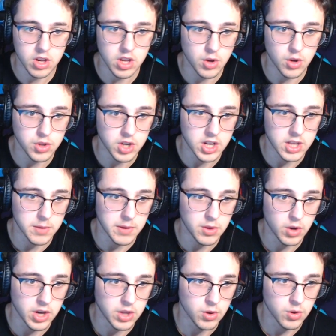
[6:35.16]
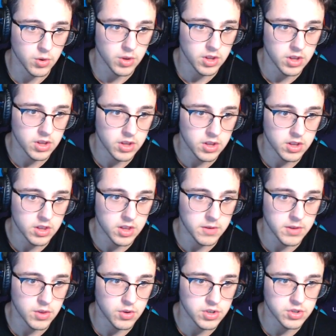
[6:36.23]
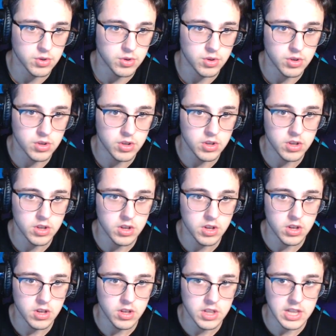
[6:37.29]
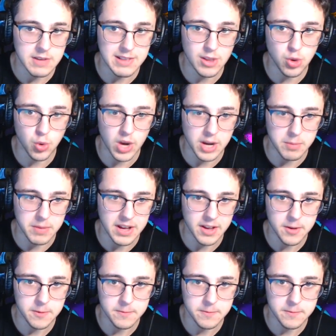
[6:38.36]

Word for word: Quiero otra que te vendo aquí todo, ¿eh? Te vendo esto. Te vendo tu arma.